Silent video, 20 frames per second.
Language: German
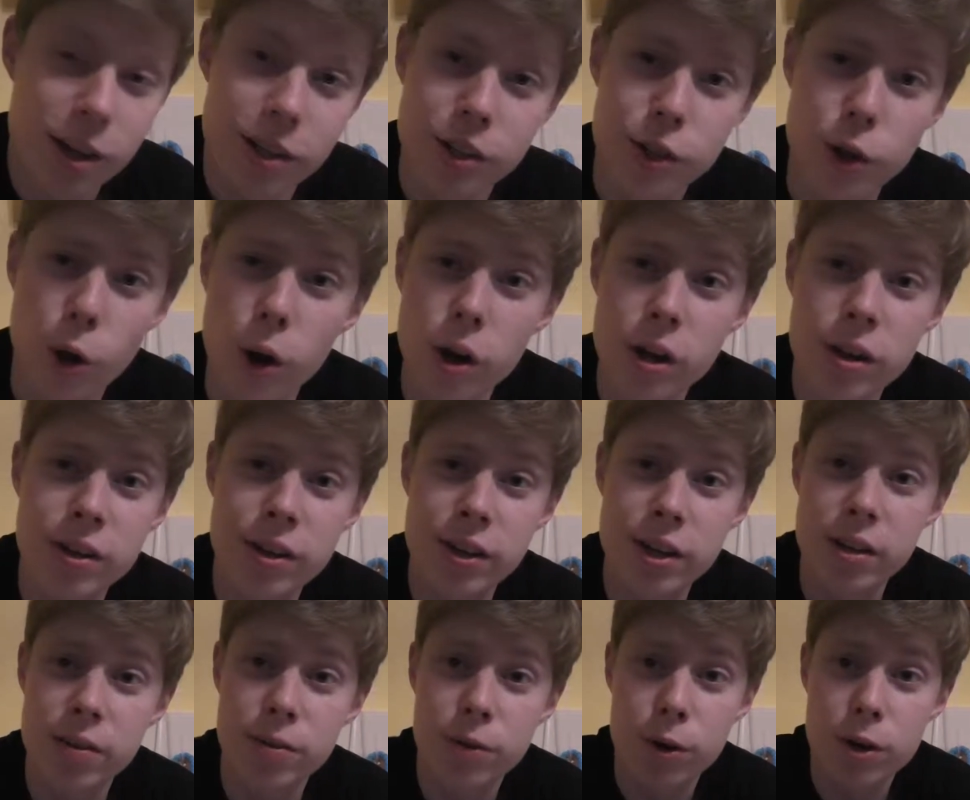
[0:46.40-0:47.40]
Die
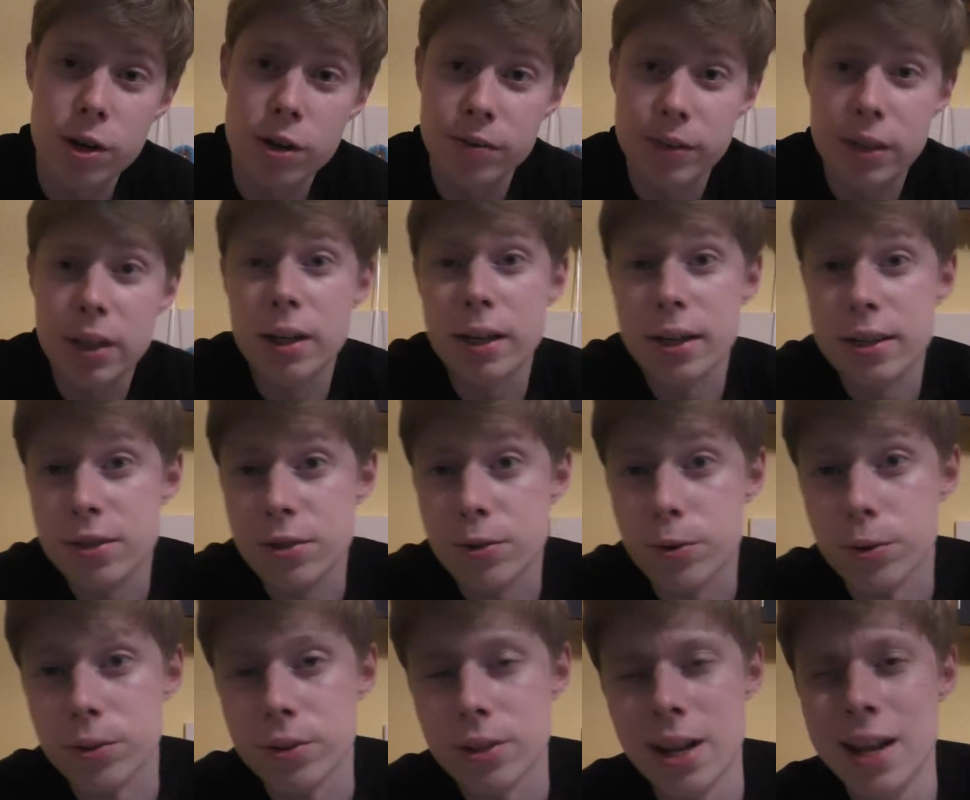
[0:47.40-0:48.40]
heutige Folge, wie ihr lesen
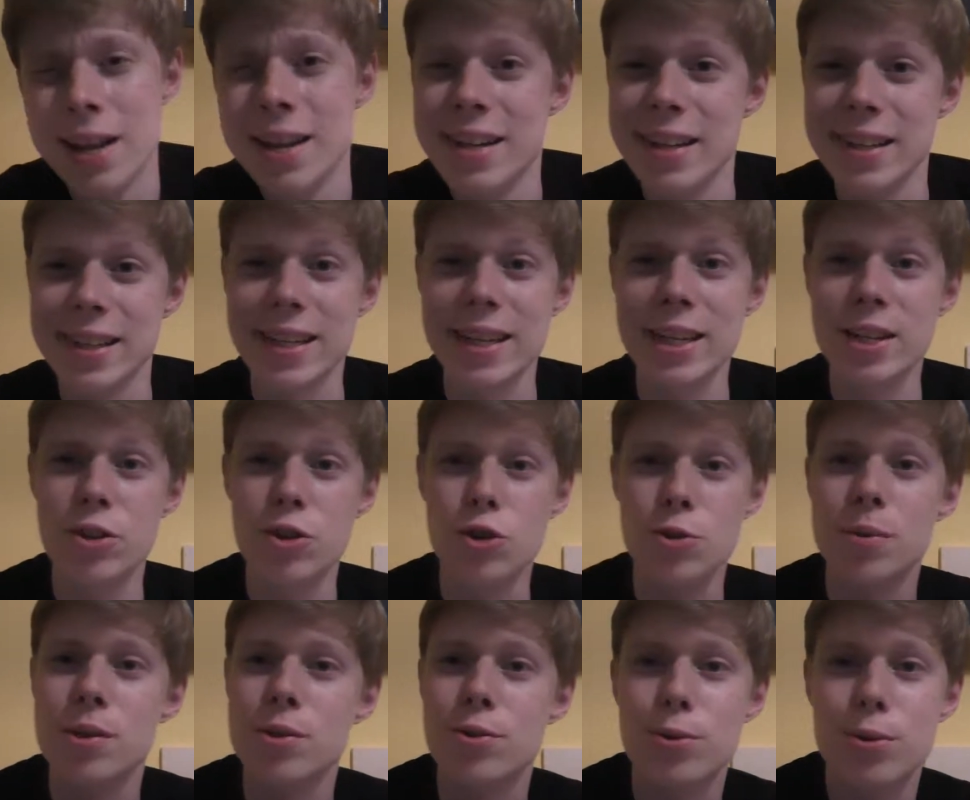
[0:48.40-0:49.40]
könnt, geht
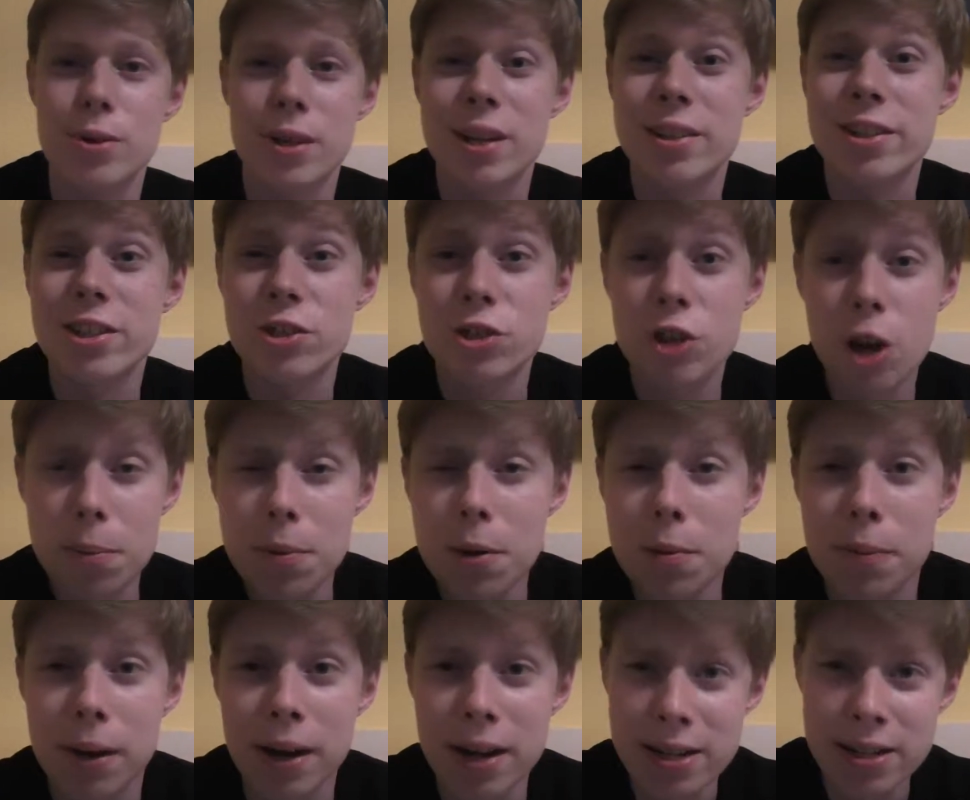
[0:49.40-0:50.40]
über sogenannte
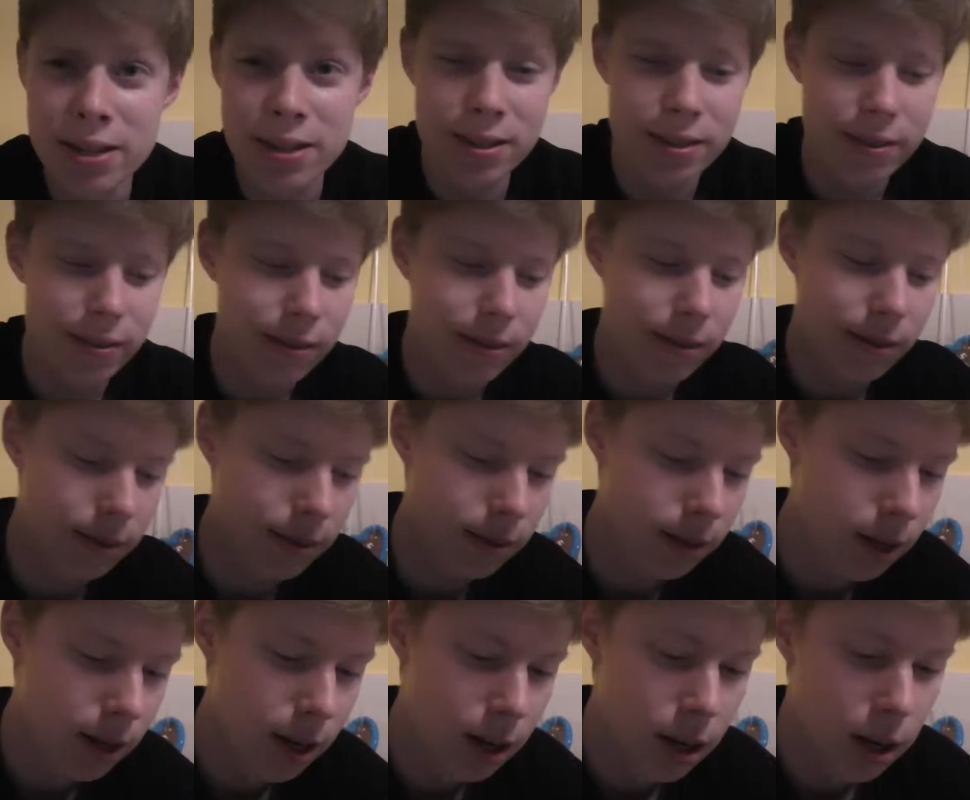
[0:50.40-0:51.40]
Doppelpacks.
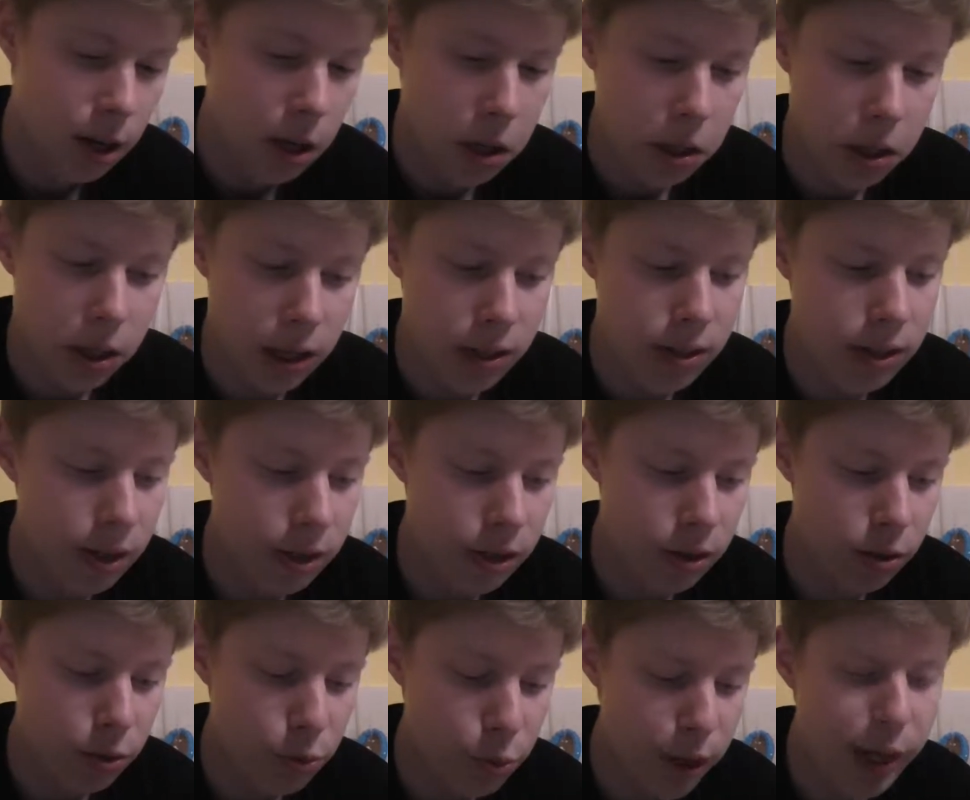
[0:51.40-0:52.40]
Das
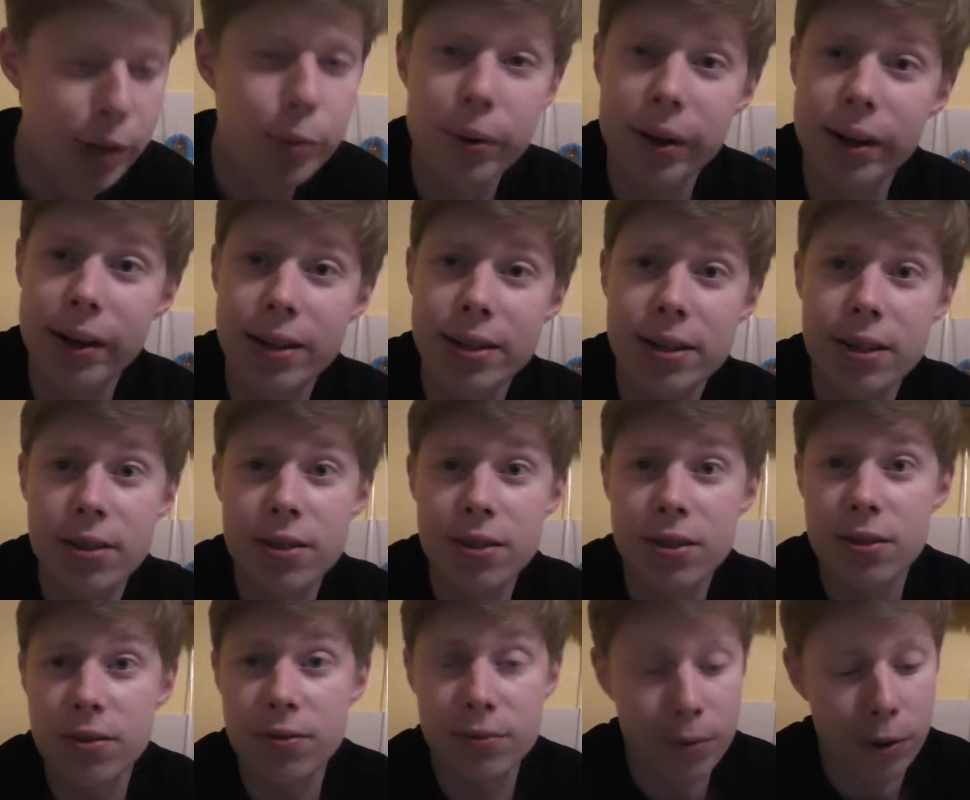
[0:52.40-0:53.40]
sind
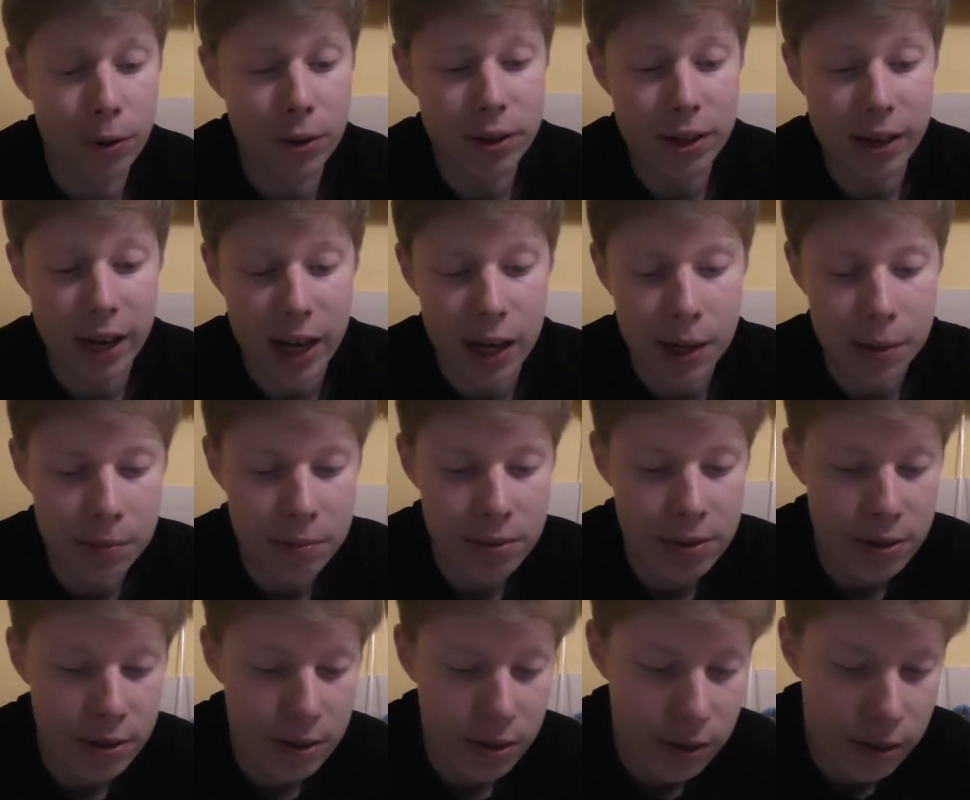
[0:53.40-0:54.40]
Re-Releases von
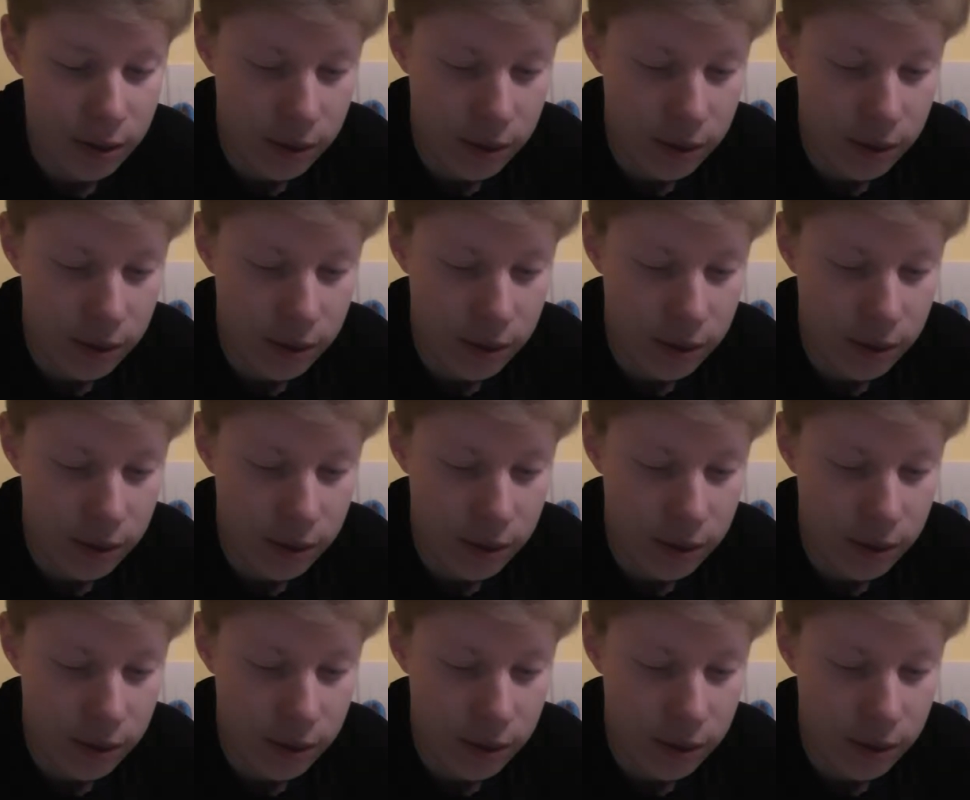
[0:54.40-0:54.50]
Games.